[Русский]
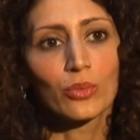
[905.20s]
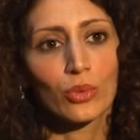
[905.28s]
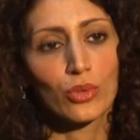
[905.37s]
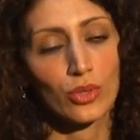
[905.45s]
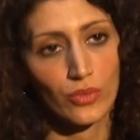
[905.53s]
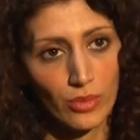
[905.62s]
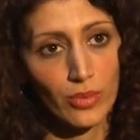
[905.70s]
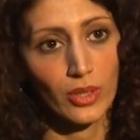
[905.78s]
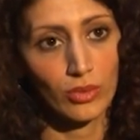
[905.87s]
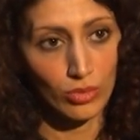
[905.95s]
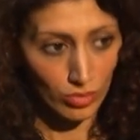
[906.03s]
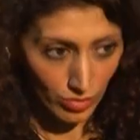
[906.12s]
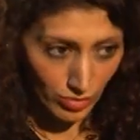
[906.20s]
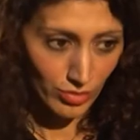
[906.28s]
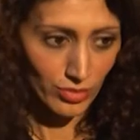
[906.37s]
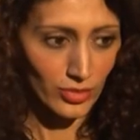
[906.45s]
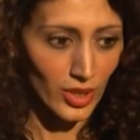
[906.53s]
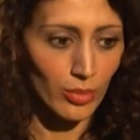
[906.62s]
носишь в себе эту,
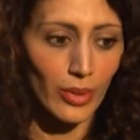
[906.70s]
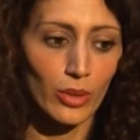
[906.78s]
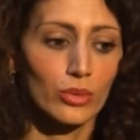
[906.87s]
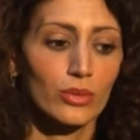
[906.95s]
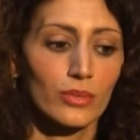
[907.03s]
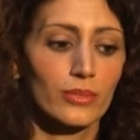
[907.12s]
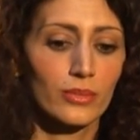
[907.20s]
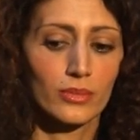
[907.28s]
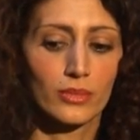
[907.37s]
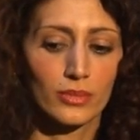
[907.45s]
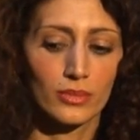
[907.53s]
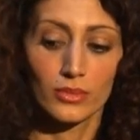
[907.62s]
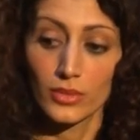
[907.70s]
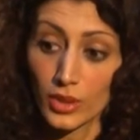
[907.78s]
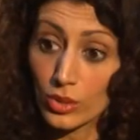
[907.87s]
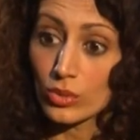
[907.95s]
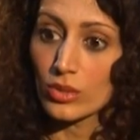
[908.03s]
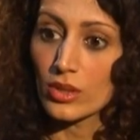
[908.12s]
этот полет.
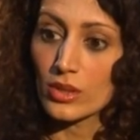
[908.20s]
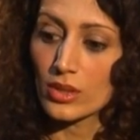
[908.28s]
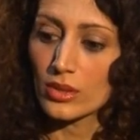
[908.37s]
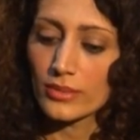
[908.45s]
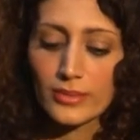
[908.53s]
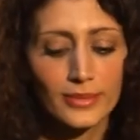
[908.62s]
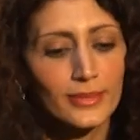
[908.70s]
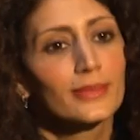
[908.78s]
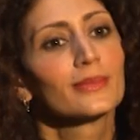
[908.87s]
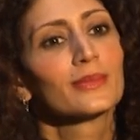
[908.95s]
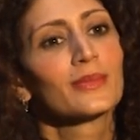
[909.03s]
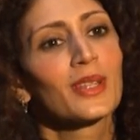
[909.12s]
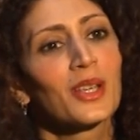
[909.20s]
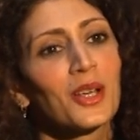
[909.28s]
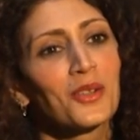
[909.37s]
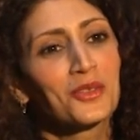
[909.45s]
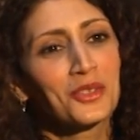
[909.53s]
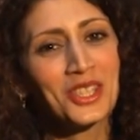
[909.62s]
Хорошо сказал.
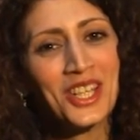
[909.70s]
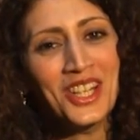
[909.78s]
Вот.